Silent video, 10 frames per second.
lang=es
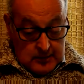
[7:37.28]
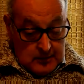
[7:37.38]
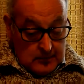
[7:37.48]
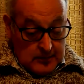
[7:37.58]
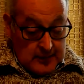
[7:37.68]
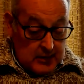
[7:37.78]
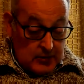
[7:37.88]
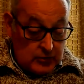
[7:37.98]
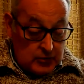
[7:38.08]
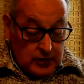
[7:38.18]
Para que
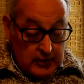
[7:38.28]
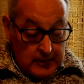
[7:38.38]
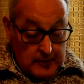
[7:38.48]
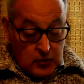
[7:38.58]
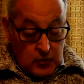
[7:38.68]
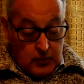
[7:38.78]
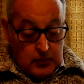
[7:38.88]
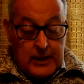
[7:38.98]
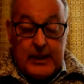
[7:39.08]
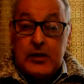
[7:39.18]
nosotros debamos
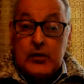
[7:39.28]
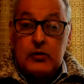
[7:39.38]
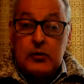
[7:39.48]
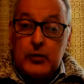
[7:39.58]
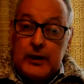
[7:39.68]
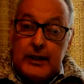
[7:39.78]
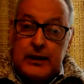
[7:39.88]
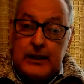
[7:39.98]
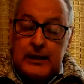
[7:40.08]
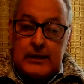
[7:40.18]
cumplir y construir
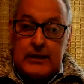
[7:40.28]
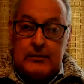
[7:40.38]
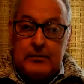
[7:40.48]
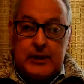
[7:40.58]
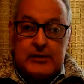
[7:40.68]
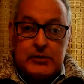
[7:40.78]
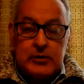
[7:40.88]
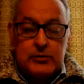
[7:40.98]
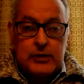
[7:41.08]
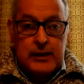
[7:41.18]
este
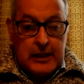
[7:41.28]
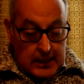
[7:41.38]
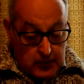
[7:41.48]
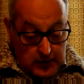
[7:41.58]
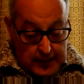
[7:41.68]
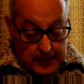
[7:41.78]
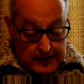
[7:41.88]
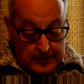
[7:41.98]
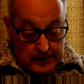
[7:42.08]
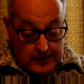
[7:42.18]
precioso y anhelado hogar,
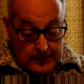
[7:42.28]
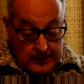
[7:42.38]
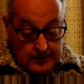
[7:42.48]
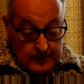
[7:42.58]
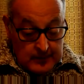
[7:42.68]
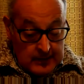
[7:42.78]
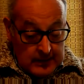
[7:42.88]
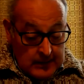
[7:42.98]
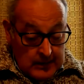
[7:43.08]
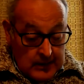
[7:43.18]

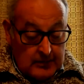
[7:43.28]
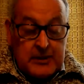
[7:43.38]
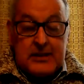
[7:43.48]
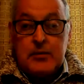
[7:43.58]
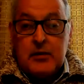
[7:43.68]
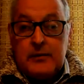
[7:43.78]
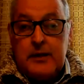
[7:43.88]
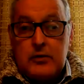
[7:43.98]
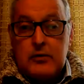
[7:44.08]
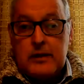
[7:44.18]
el principio
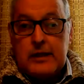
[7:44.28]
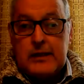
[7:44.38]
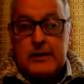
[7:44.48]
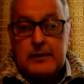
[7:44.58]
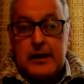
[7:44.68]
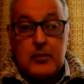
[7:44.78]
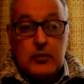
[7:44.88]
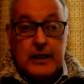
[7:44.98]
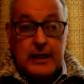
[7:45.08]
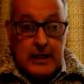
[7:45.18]
divino nos da
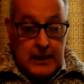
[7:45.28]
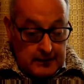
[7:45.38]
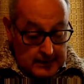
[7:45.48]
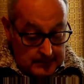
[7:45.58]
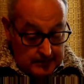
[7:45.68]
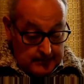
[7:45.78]
algunas claves.